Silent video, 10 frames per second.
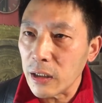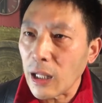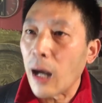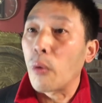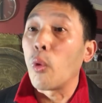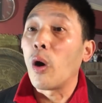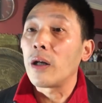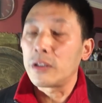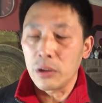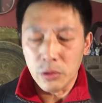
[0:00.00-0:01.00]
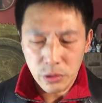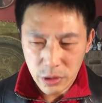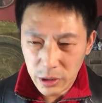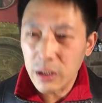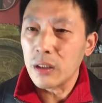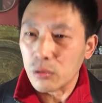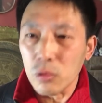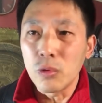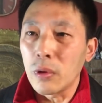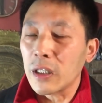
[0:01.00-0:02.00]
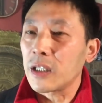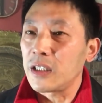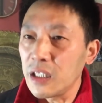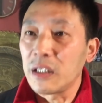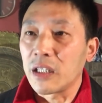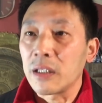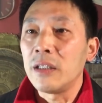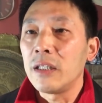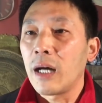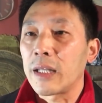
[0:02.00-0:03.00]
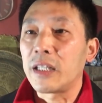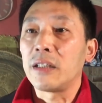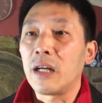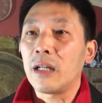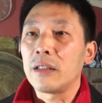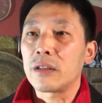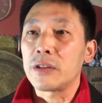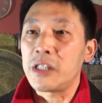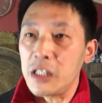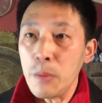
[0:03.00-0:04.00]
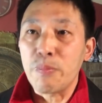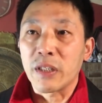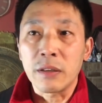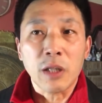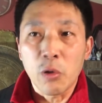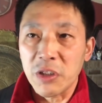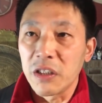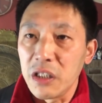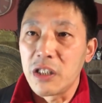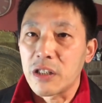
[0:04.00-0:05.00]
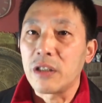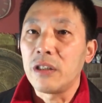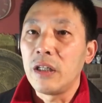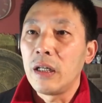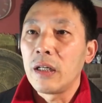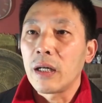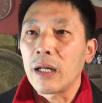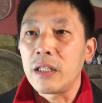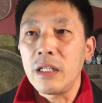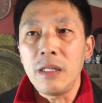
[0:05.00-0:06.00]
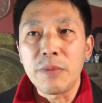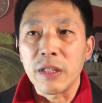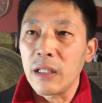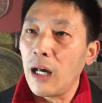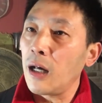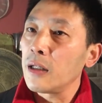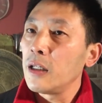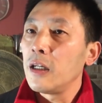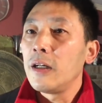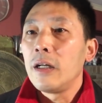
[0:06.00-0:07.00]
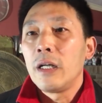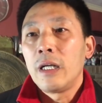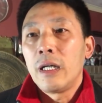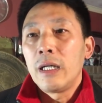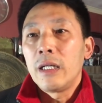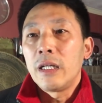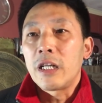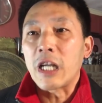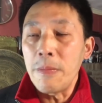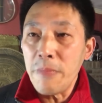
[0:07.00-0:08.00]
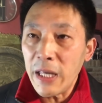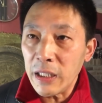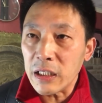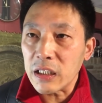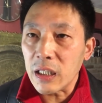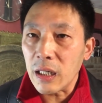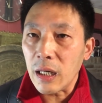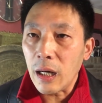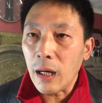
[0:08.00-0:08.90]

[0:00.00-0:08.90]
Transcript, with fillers: 上的大国就是一个中国跟他硬顶啊，顶着就是习近平倒行逆施啊。习近平呢，身边的这些